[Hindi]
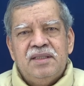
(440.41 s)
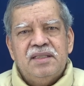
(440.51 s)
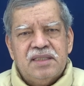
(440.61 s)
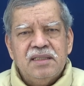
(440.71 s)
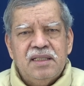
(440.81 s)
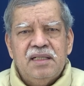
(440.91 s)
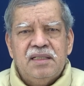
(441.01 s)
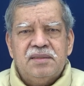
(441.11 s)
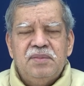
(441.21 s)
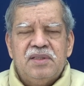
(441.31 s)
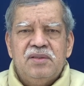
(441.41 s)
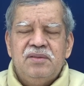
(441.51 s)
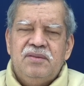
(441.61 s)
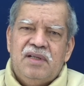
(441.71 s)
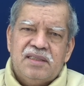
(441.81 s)
निसंदेह इसमें तो
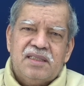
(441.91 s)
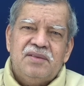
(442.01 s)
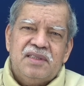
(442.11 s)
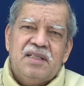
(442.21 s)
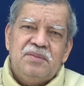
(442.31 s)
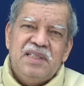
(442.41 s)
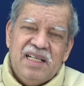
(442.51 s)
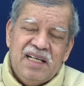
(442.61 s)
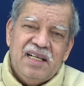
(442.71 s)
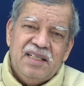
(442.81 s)
वास्तविकता भी है